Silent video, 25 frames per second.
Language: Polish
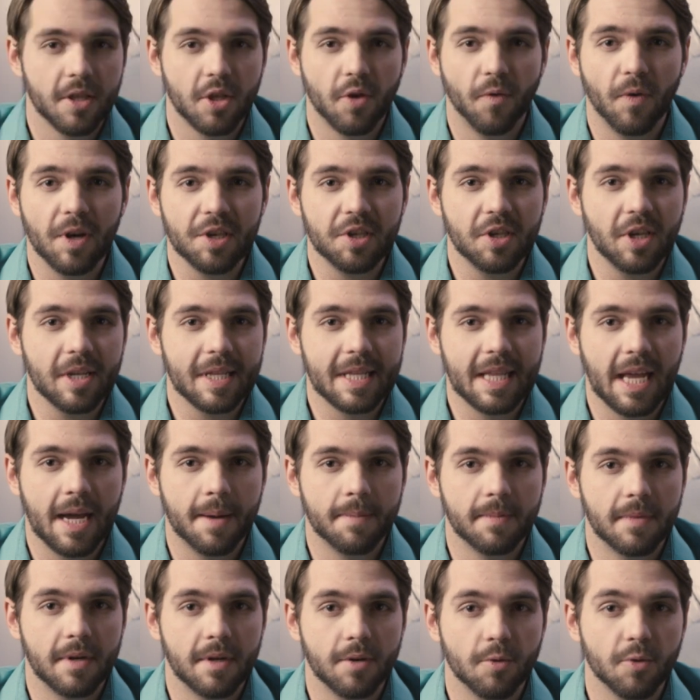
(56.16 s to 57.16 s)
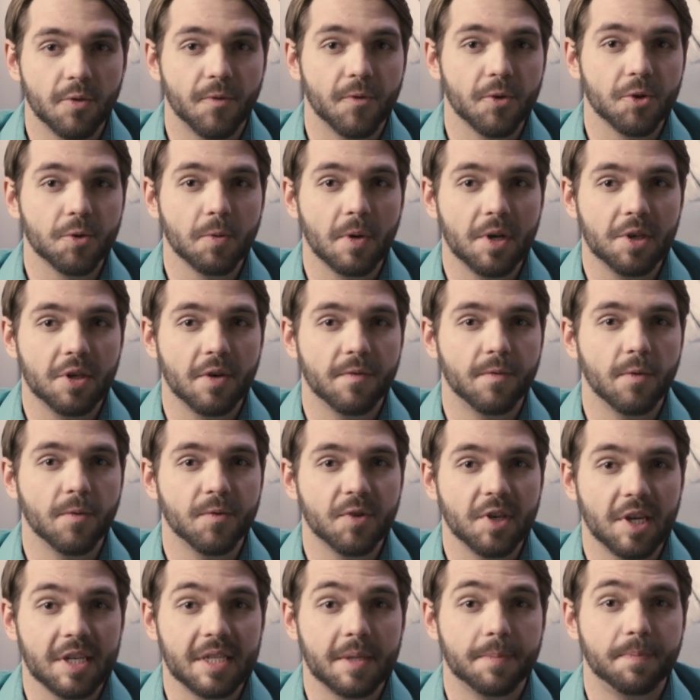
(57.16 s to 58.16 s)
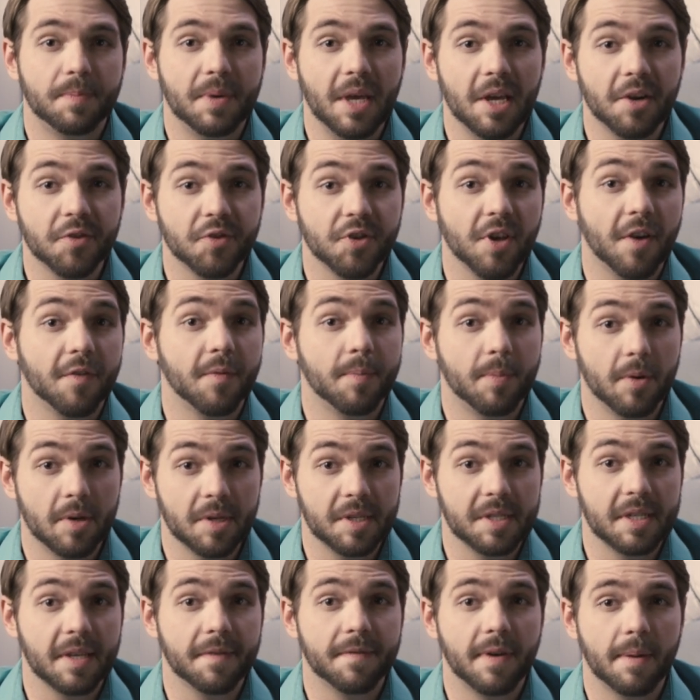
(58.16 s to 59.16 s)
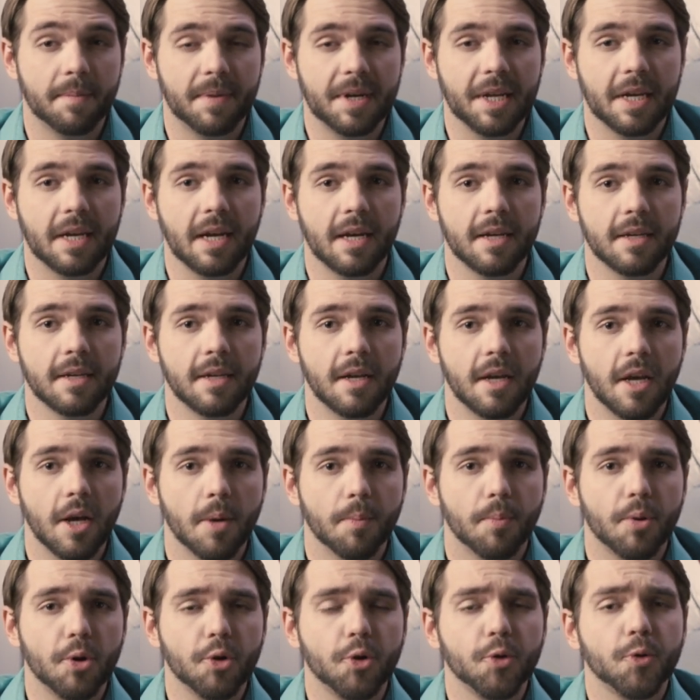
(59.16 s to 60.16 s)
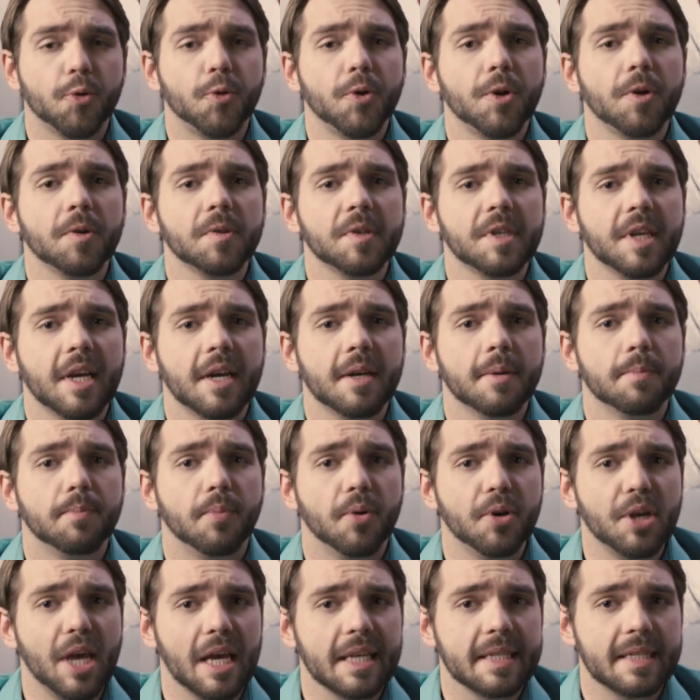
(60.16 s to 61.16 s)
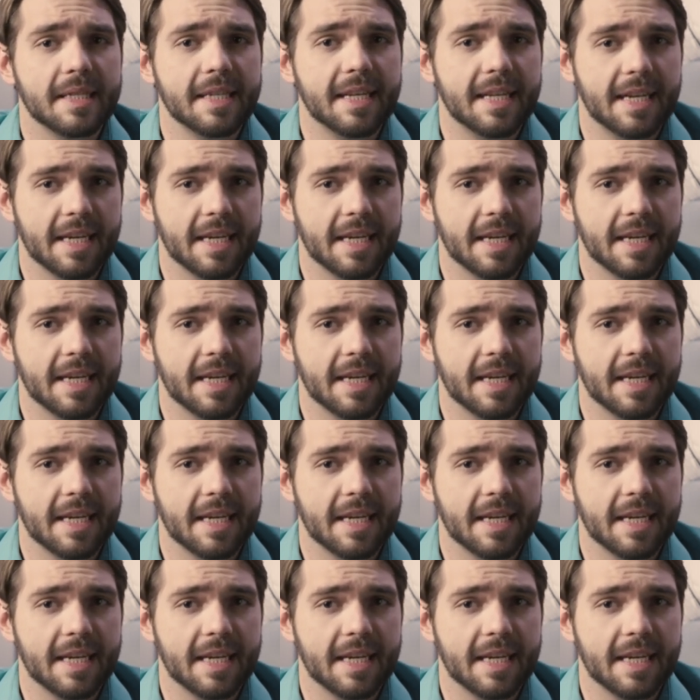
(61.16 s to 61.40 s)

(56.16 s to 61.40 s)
To właśnie tam utworzyła się wówczas pierwsza w Polsce fabryka produkująca pojazdy